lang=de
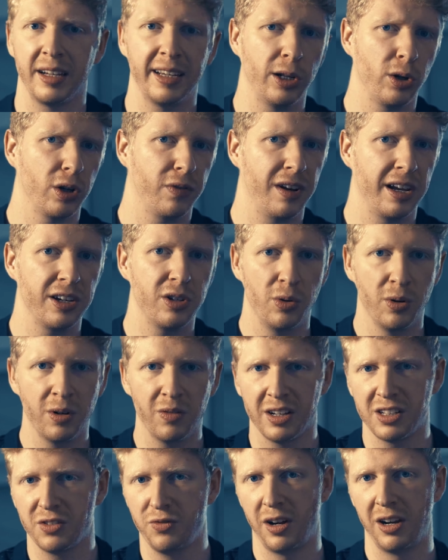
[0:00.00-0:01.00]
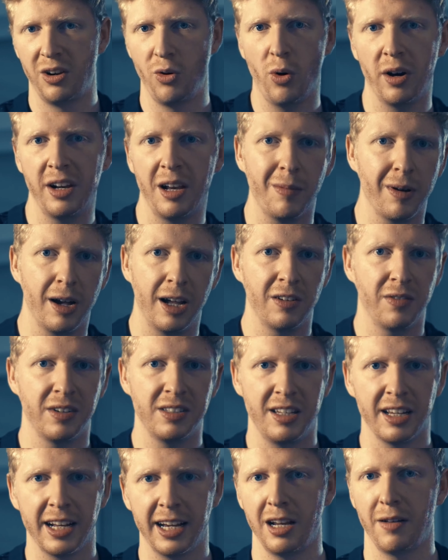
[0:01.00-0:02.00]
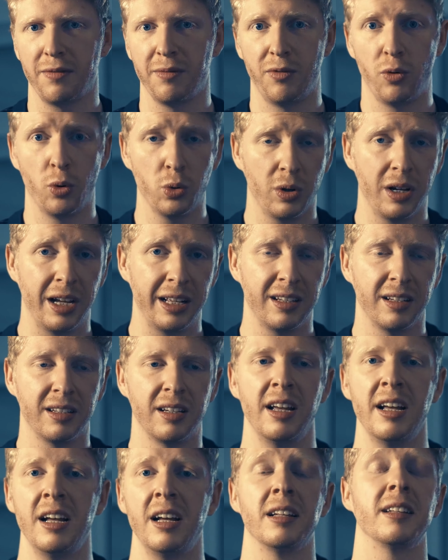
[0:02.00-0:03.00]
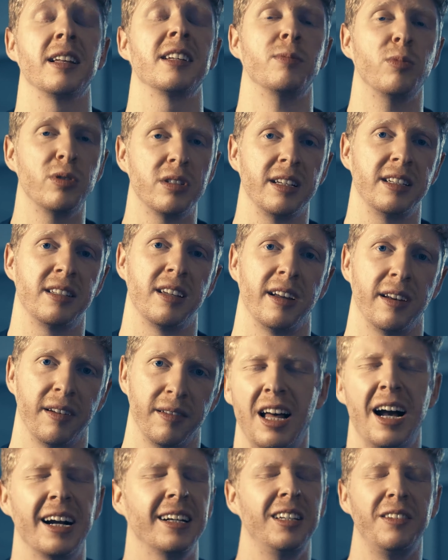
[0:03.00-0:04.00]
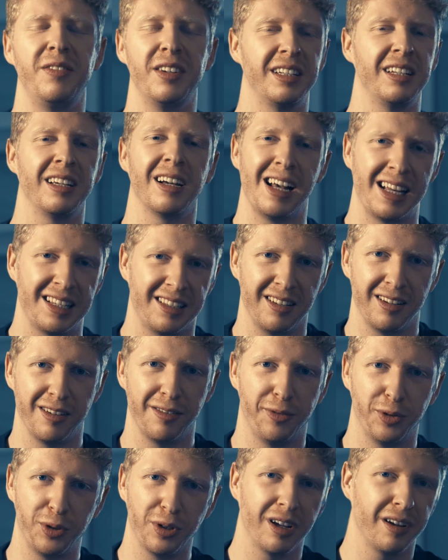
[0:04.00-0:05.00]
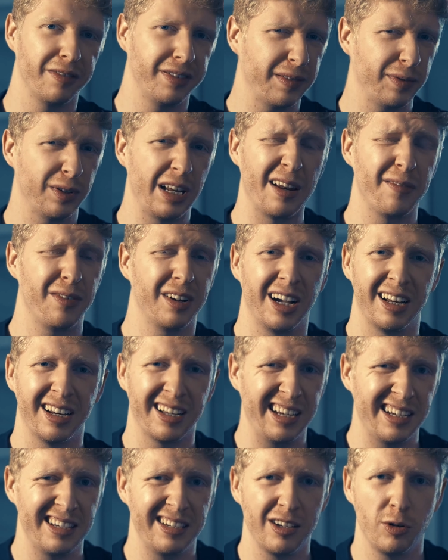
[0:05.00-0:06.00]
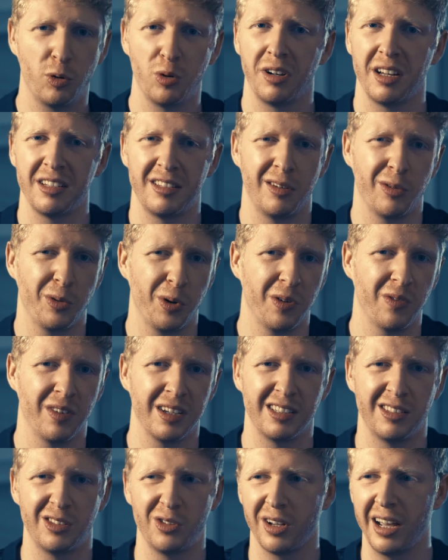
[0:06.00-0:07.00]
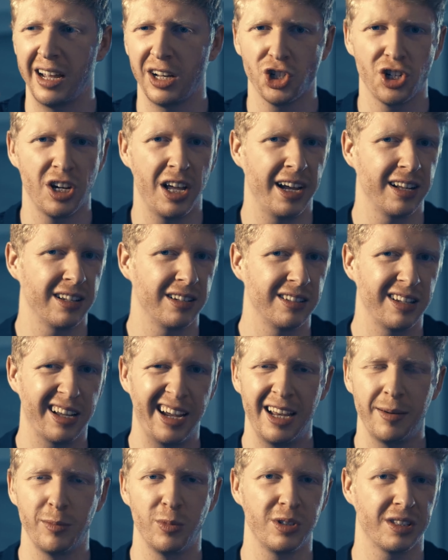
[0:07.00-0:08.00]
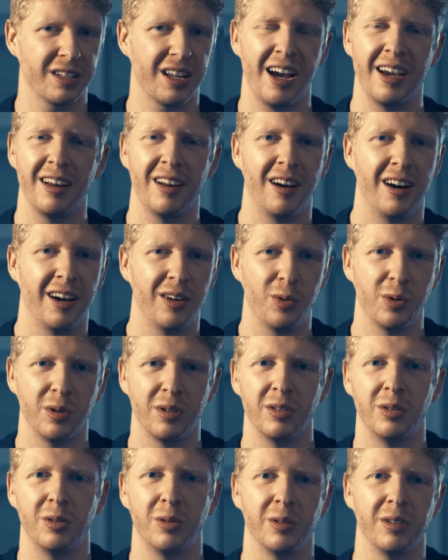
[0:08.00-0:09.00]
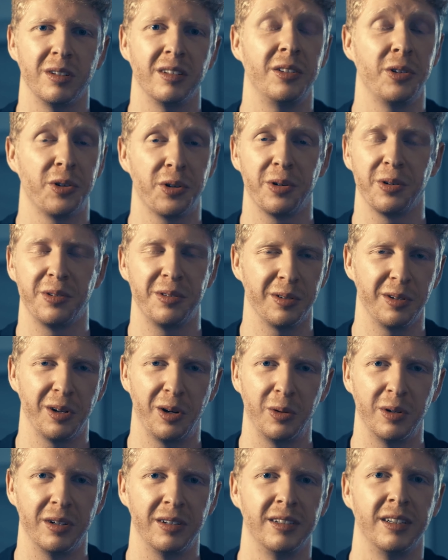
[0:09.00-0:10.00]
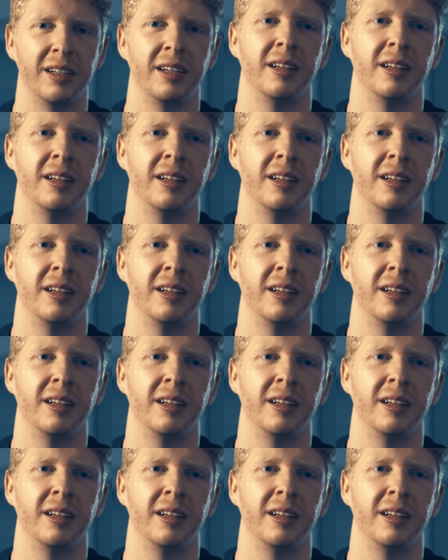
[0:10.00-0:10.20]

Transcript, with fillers: dann geht euch vielleicht irgendwas verloren am Rand, was ihr gerne ab dem Foto hättet. Das muss nicht sein. Aktiviert die Raster. Fotografiert von Anfang an richtig, ohne dass ihr noch irgendwas zurechtschneiden, drehen müsst, keine Ahnung und you're good to go.